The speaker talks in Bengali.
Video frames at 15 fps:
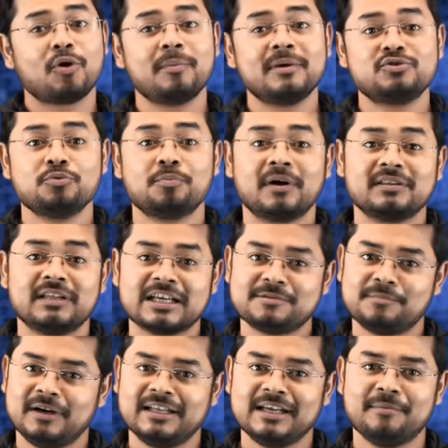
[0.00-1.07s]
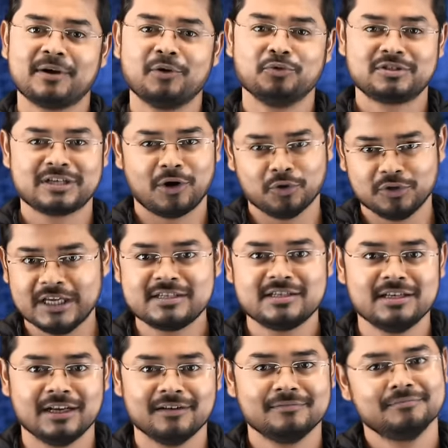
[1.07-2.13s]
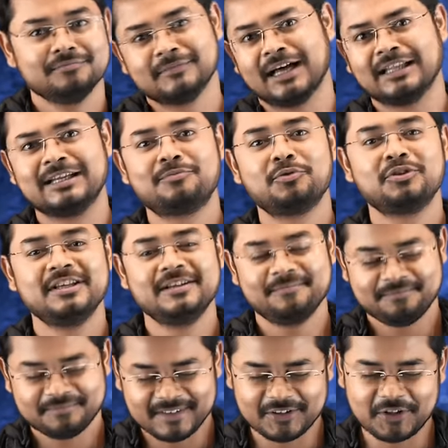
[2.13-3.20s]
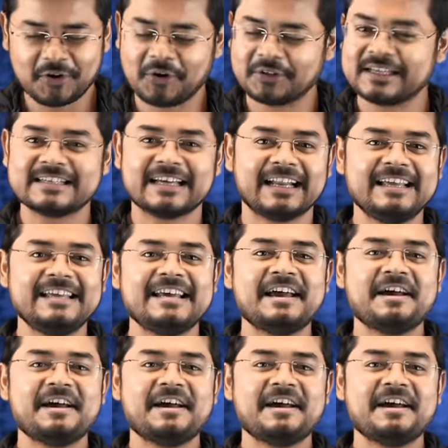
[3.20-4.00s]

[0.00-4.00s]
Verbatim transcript: পর্বে সুপার থ্যাঙ্কস পাঠিয়ে আমাকে উৎসাহ দিয়েছিলেন তাদের প্রতি কৃতজ্ঞতা জানাই